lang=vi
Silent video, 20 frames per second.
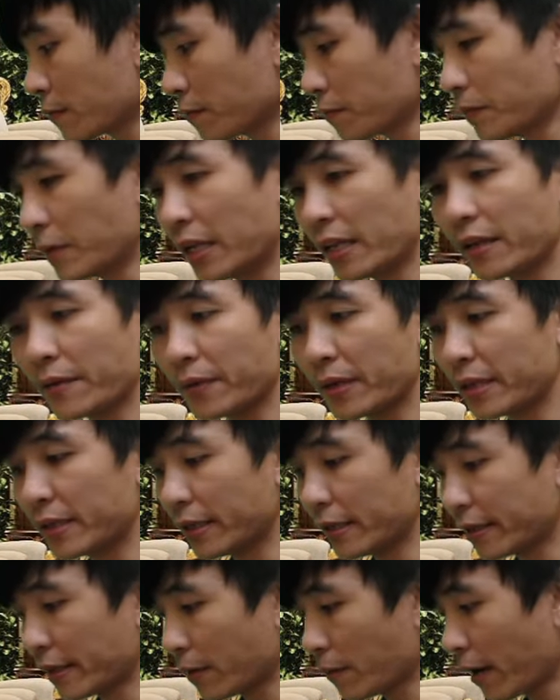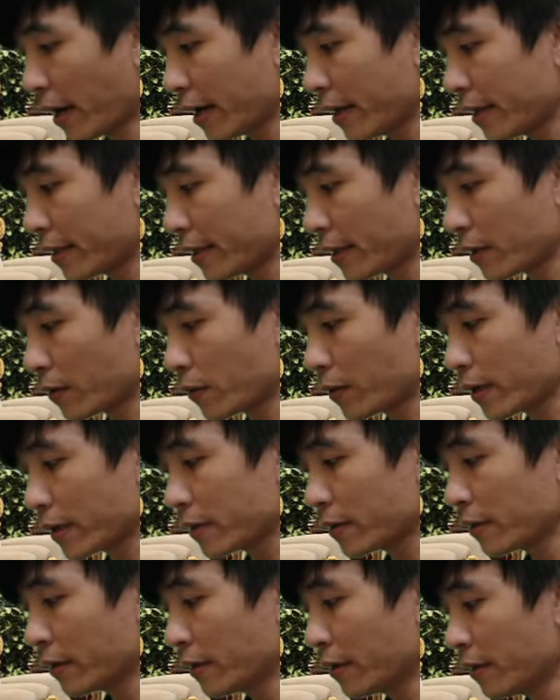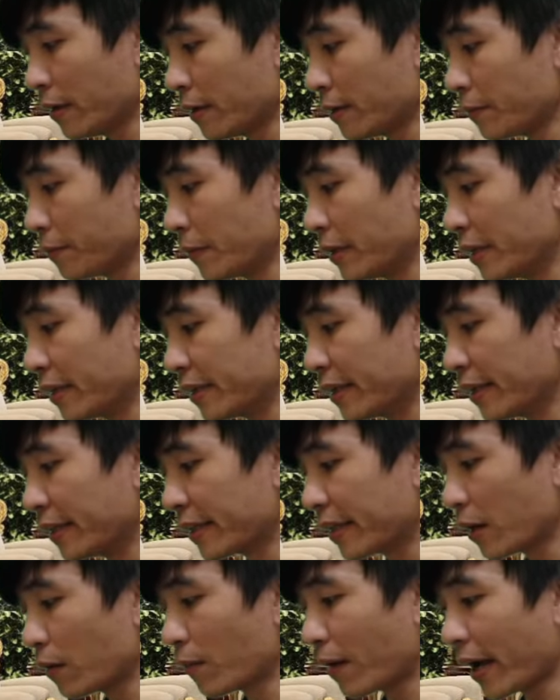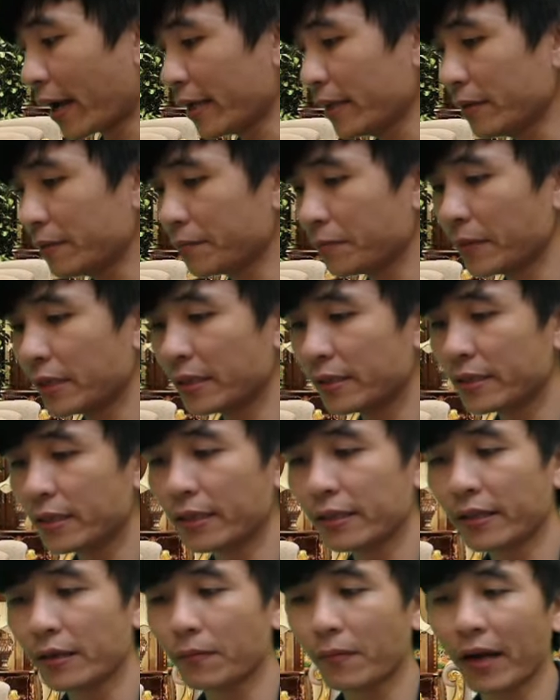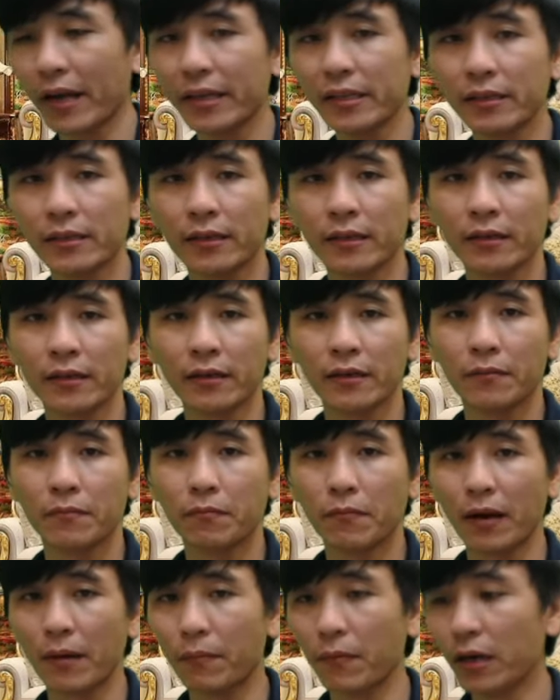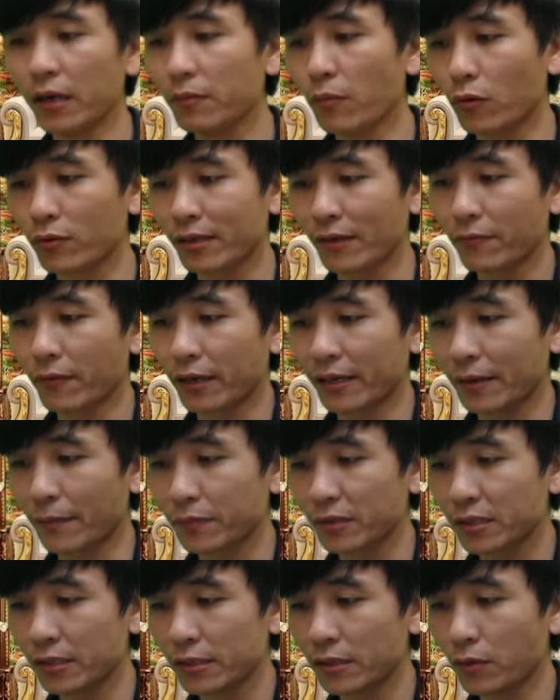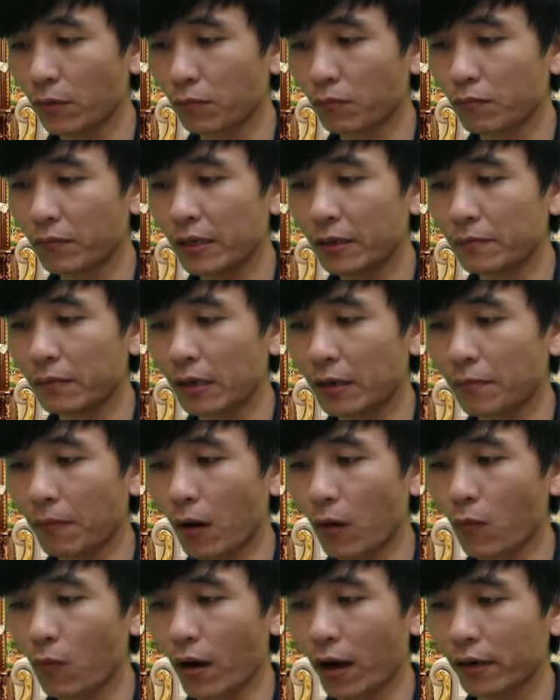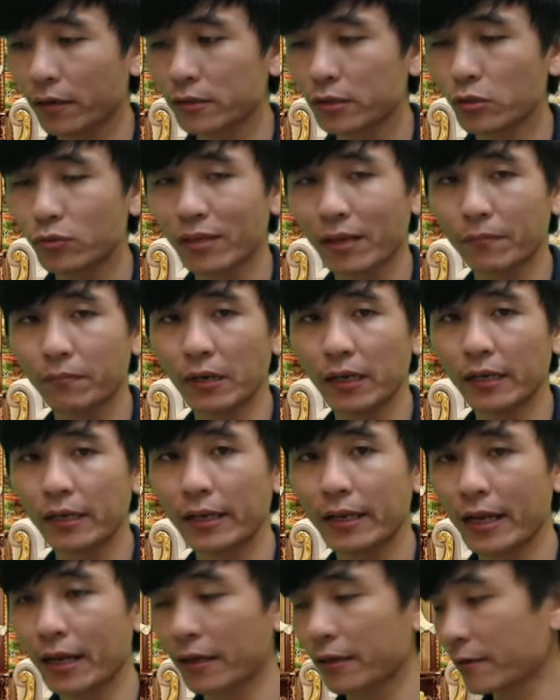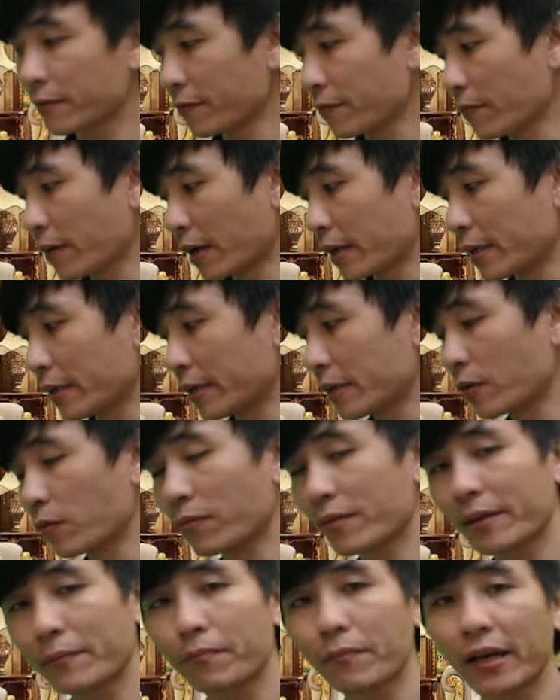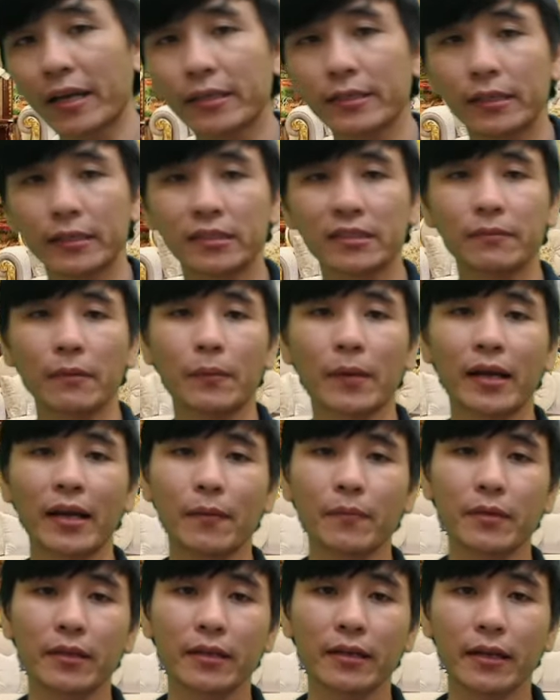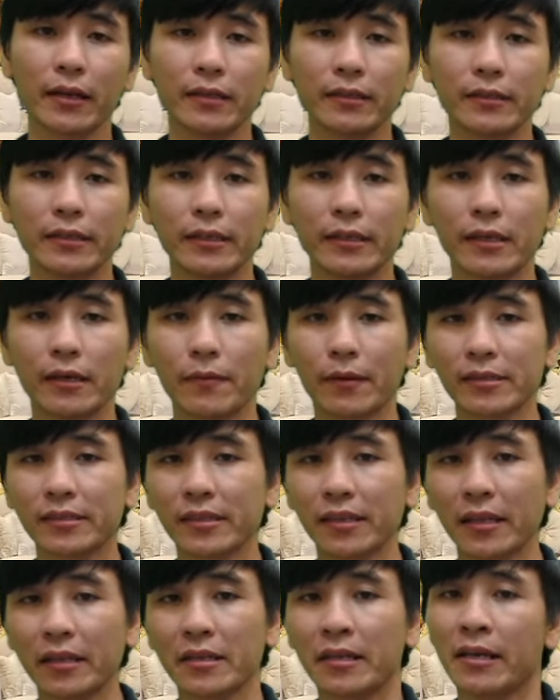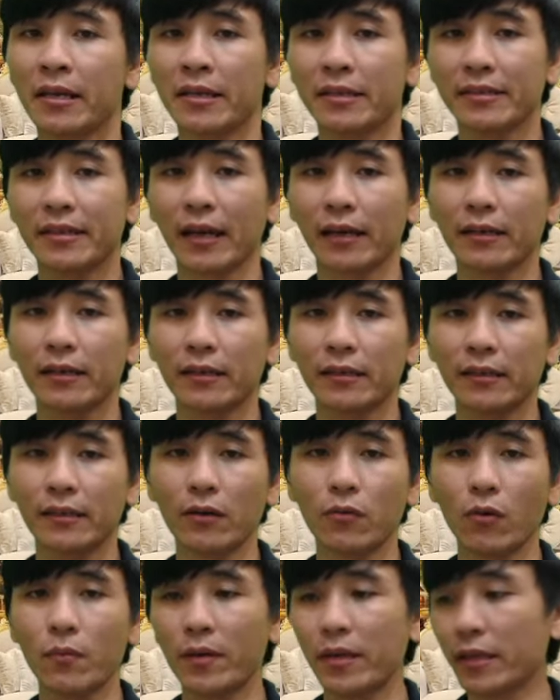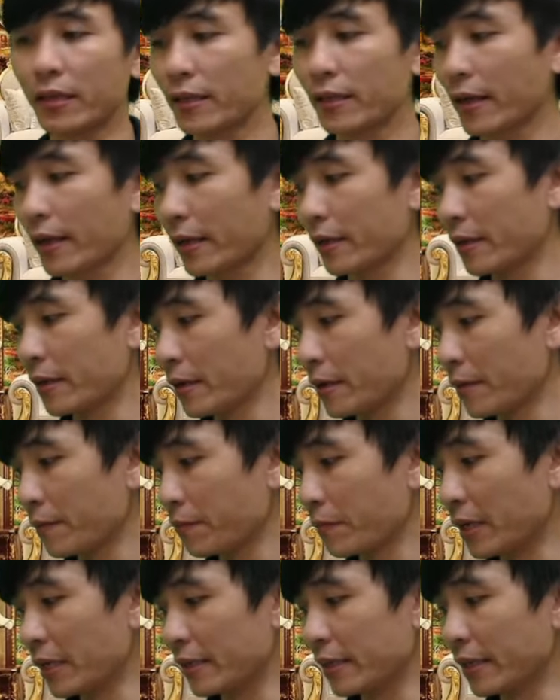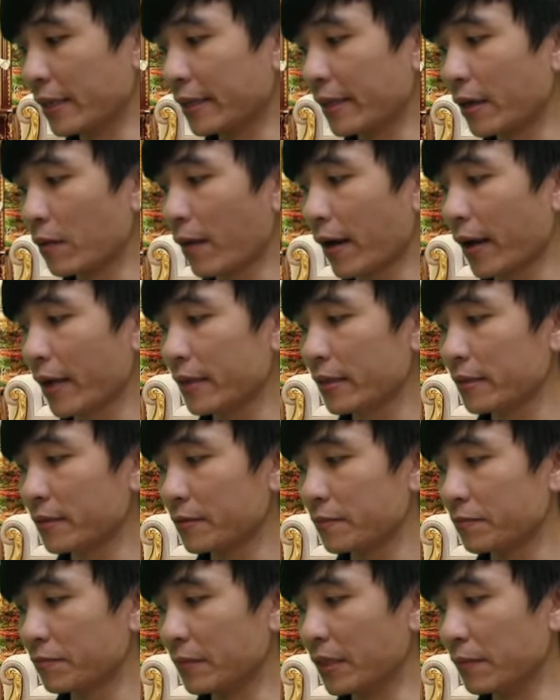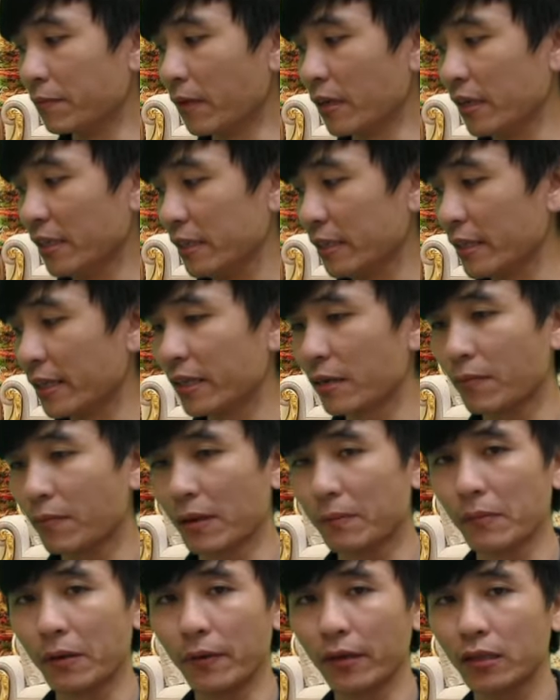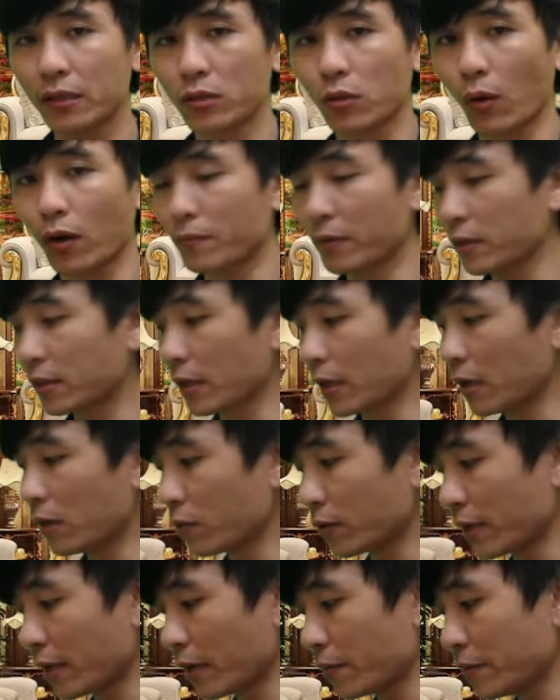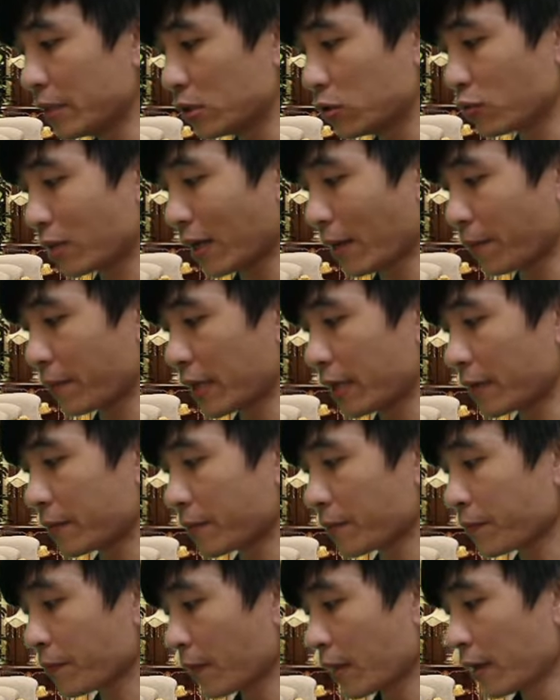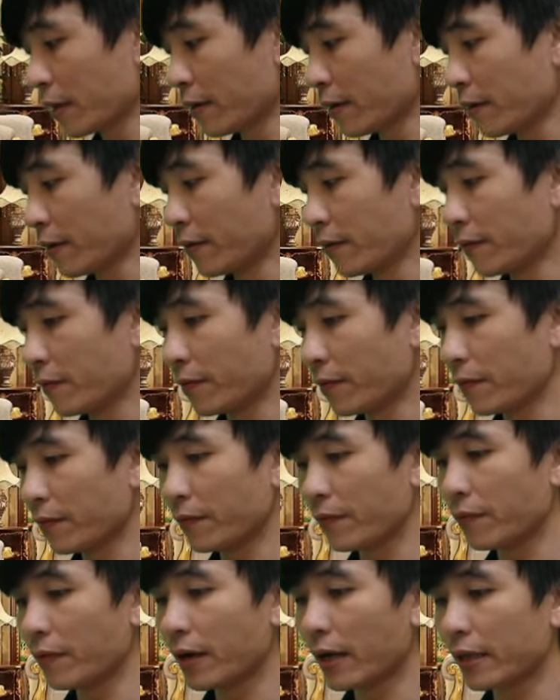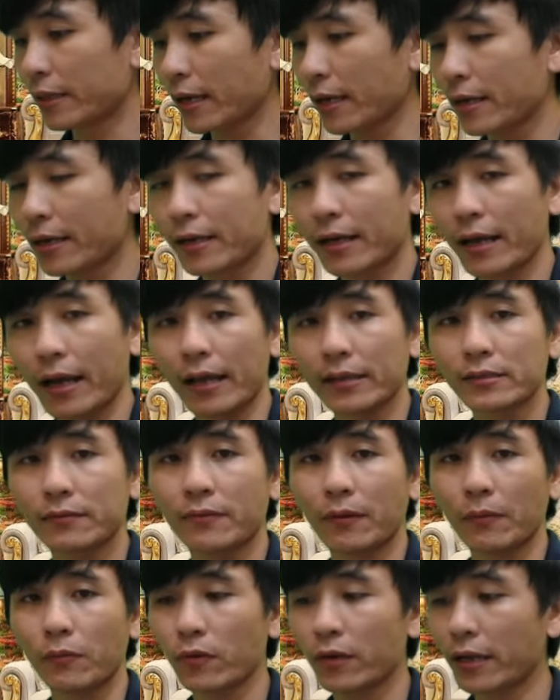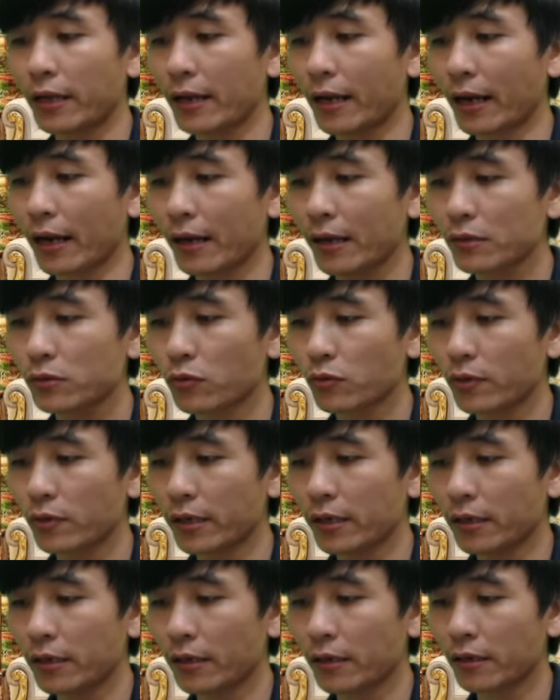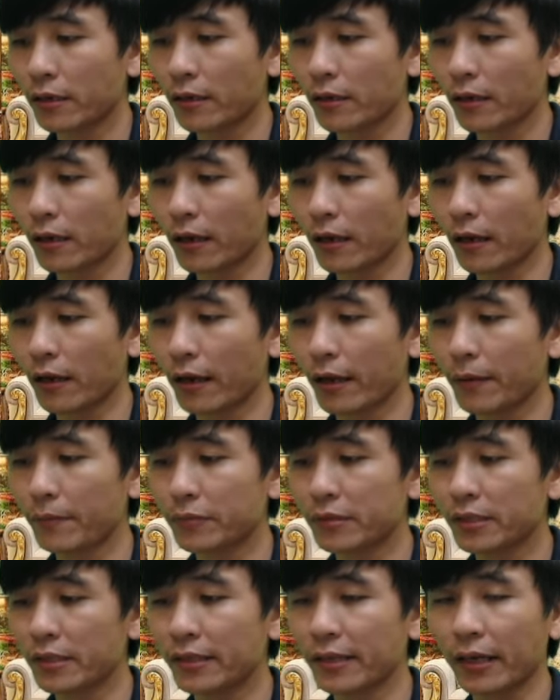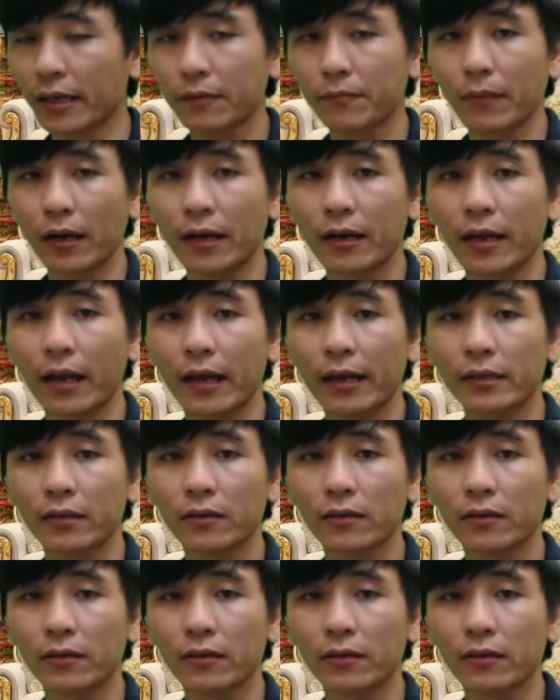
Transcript: pin là pin zin theo máy này nha cô bác pin zin theo máy pin zin theo máy mà mới 100% chưa sử dụng pin được bảo quản sưu tầm bởi Kỳ Lăng và khi cung cấp máy những sản phẩm đẳng cấp như thế này thì các bác sẽ nhận được những quả pin như thế này pin zin theo máy pin mới zin theo máy mà mới toàn mới tinh luôn nha pin sưu tầm nha và tất cả sản phẩm của Kỳ Lăng Luxury à, em xin nhắn mạnh lại